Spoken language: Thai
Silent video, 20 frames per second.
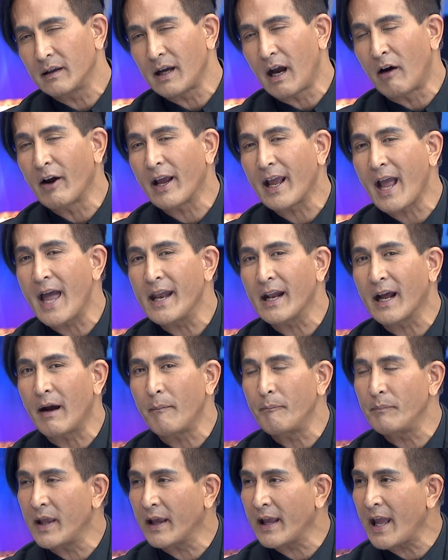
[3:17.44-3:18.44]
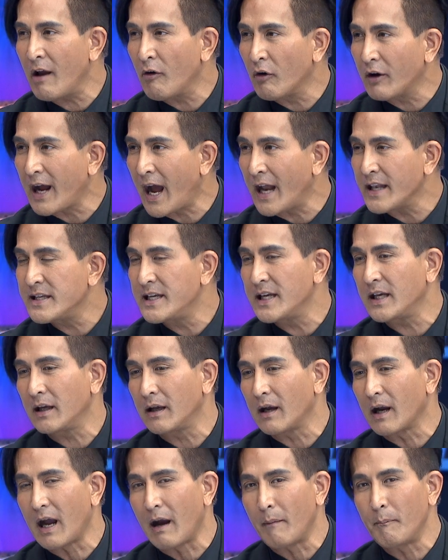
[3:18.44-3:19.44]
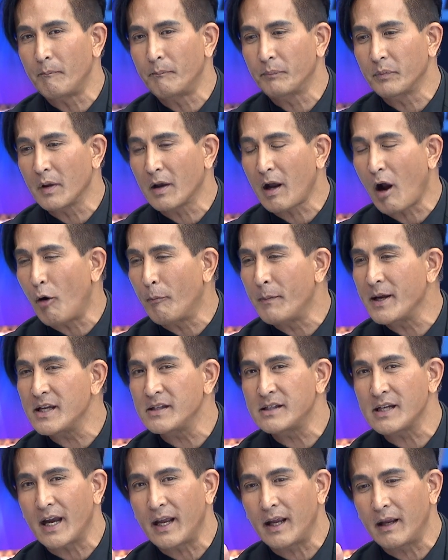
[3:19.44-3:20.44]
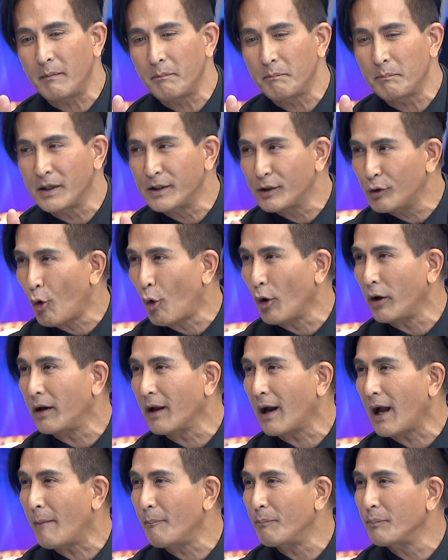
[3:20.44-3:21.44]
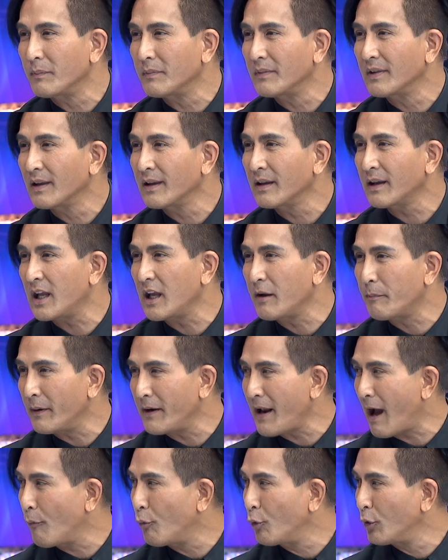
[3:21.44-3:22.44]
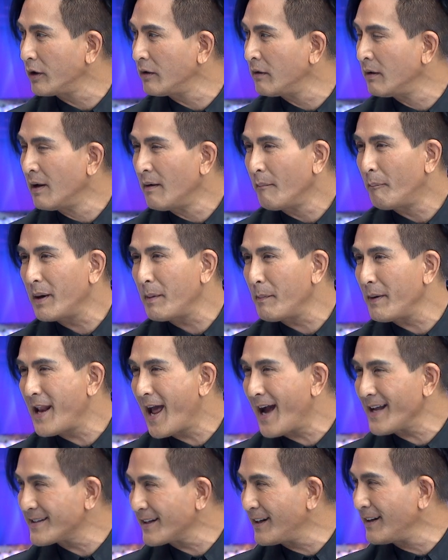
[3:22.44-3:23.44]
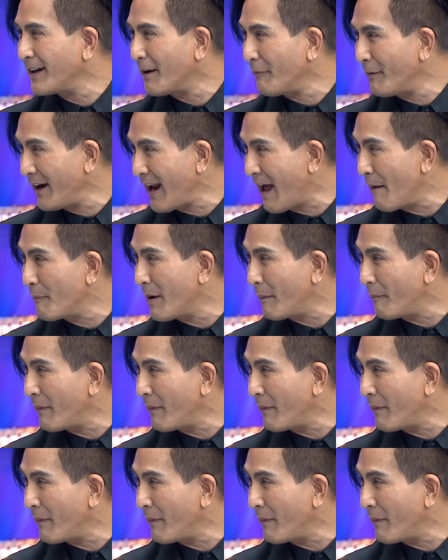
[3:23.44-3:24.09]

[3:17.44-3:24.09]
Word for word: เอาง่ายๆนะครับในแง่ของการยิงนะครับเขาไม่ได้ใช้ปืนกลนะครับขีปนาวุธมันไม่น่าจะเหลือเป็นลำ